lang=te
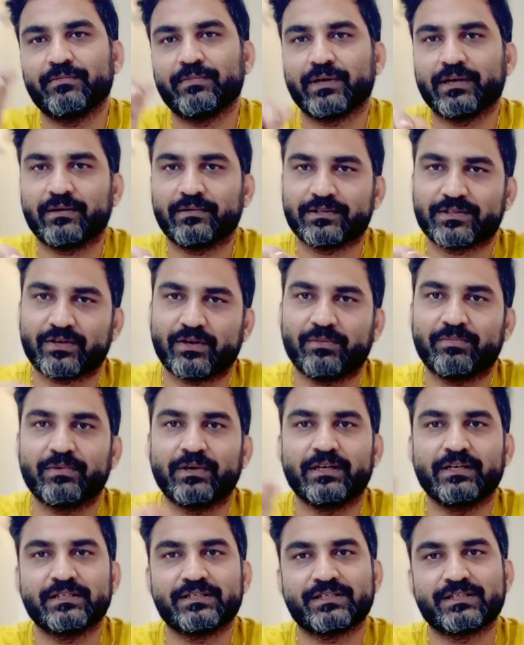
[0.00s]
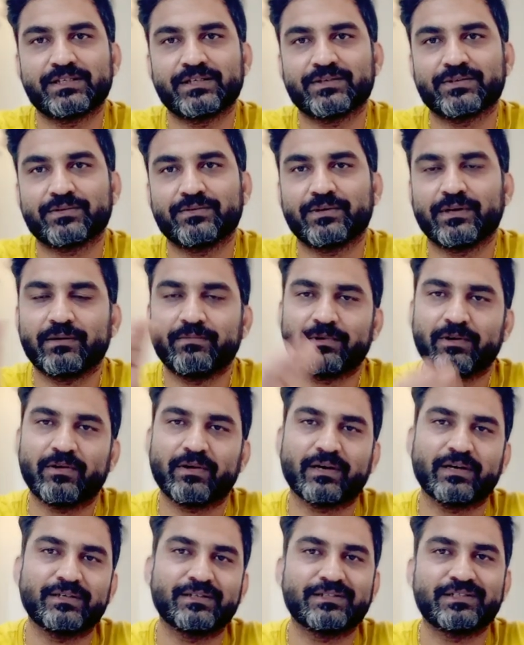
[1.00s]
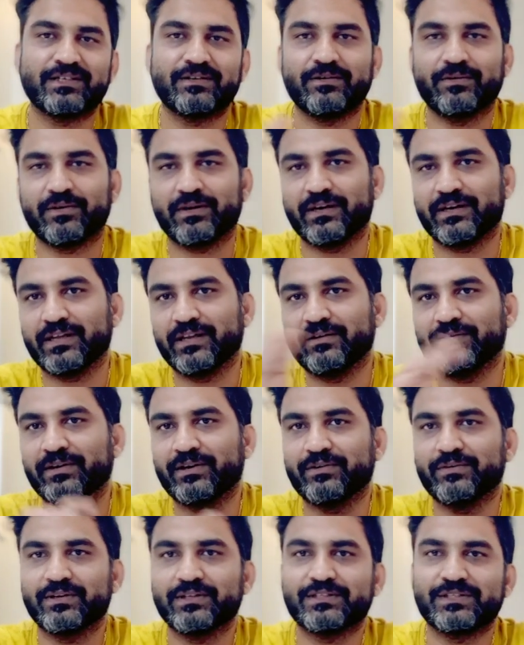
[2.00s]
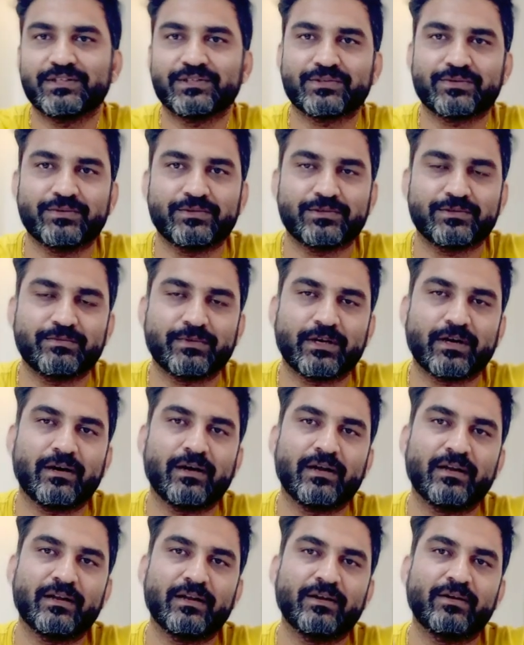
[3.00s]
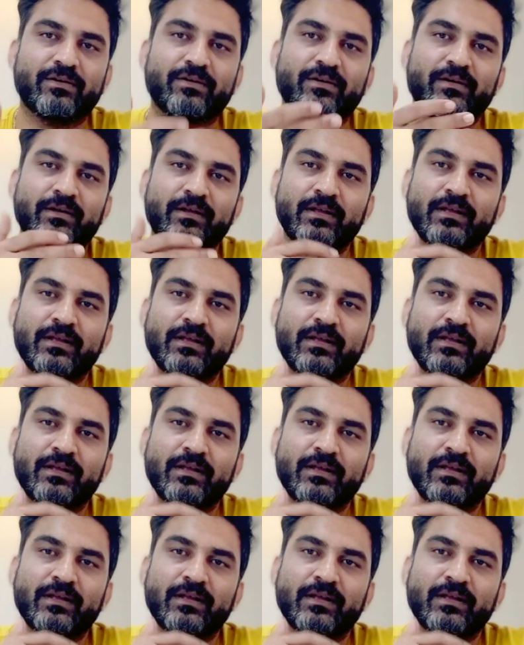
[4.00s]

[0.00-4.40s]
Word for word: మన షాప్ని లిస్ట్ చేసుకుంటే మనం అక్కడి నుంచి లోకల్ డెలివరీ కూడా చేసుకోవచ్చు మనకు ఆన్లైన్లో